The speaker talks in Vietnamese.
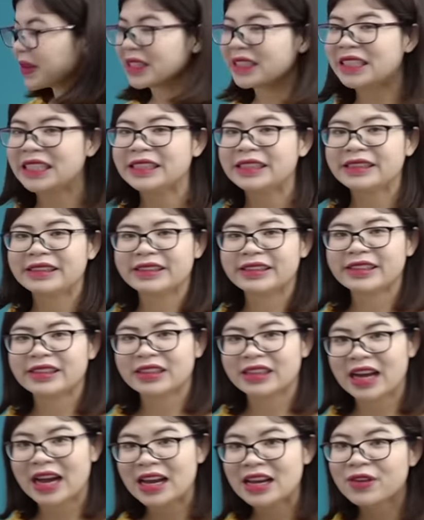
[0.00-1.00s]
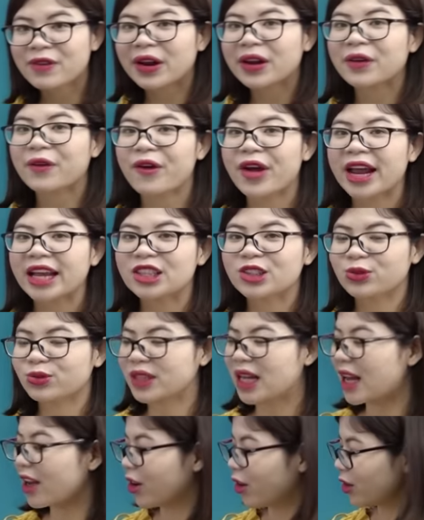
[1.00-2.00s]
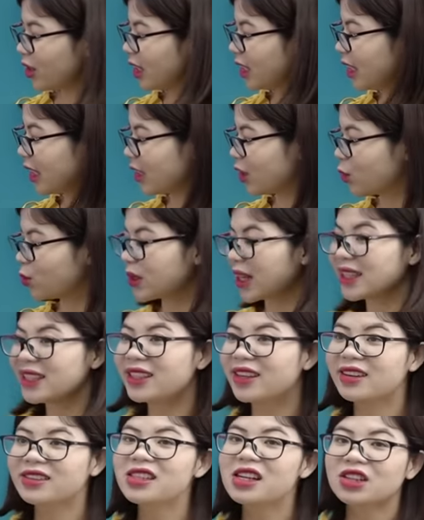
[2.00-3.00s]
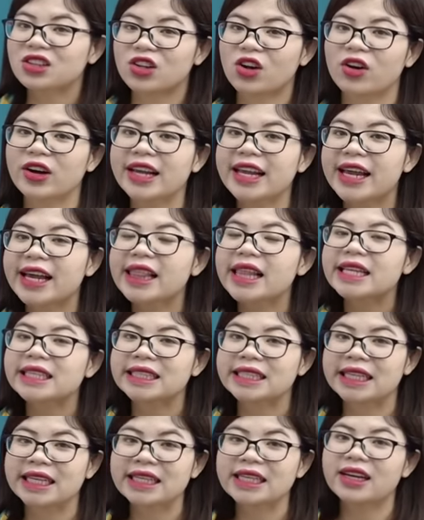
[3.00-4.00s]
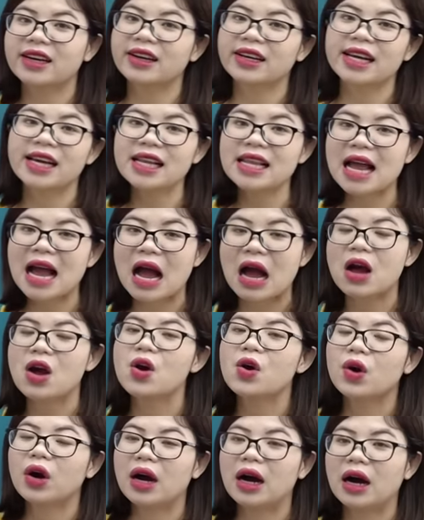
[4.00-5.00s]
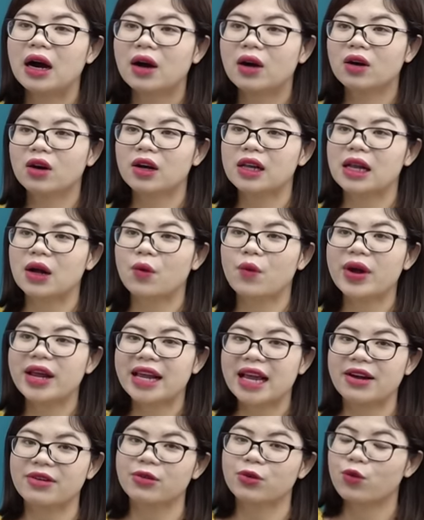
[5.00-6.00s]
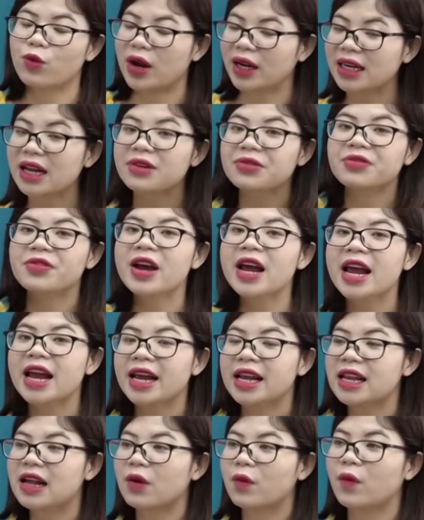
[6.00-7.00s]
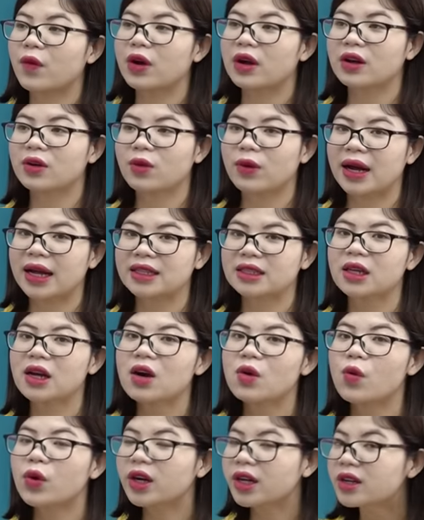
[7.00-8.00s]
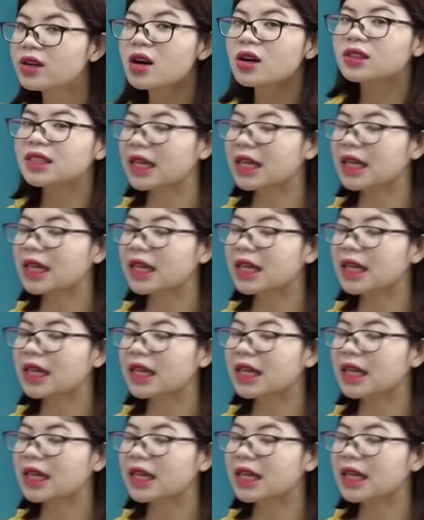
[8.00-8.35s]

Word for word: mà nhìn thấy quen quen chúng ta có gì nhỉ chúng ta nhớ được nó nghĩa là gì đấy nhỉ nghĩa là à, gọi là quầy cà, quán cà phê hay là quán uh, uống nước